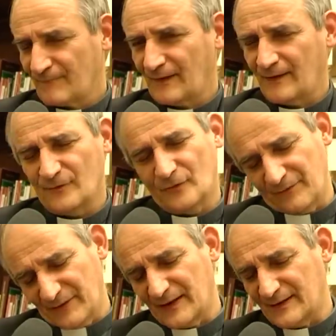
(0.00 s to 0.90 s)
e non
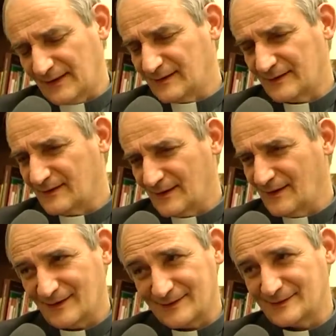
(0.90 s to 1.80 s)
avere tanta
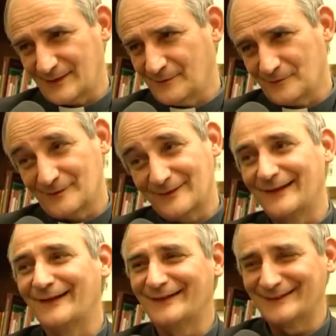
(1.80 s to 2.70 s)
tenerezza o
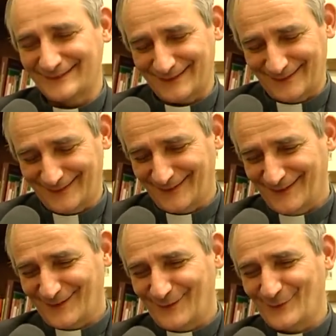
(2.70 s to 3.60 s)
tenerezza,
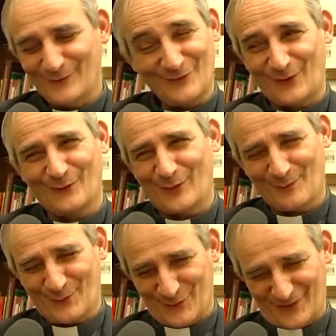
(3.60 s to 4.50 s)
non lo so ancora
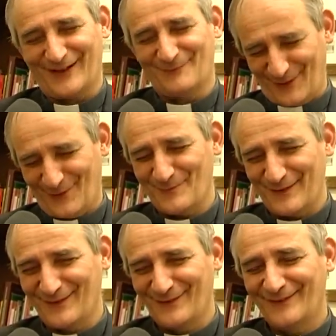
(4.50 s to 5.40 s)
pronunciare ma lo
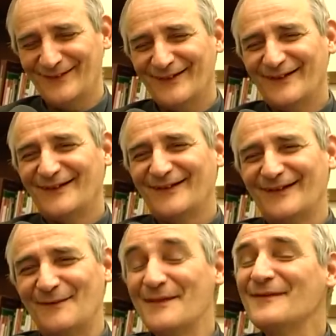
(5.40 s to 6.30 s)
imparerò.
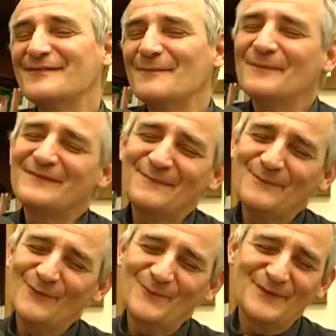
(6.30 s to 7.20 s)
A me è sempre,
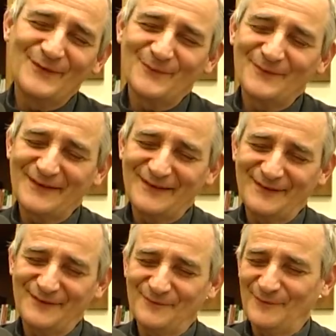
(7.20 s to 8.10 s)
sempre colpito
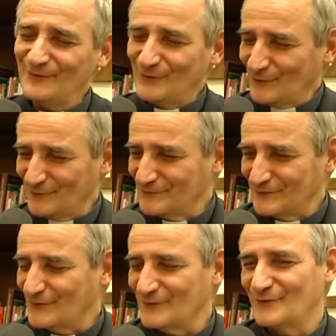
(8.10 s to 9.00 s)
perché quando ho
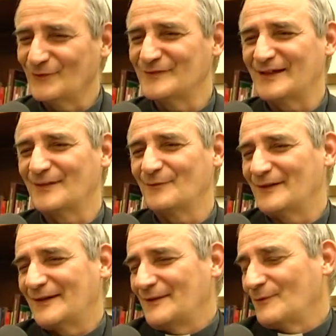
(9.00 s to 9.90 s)
incontrato
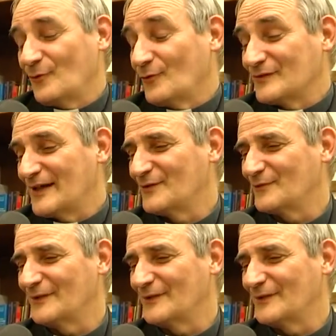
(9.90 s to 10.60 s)
qualche, ho incontrato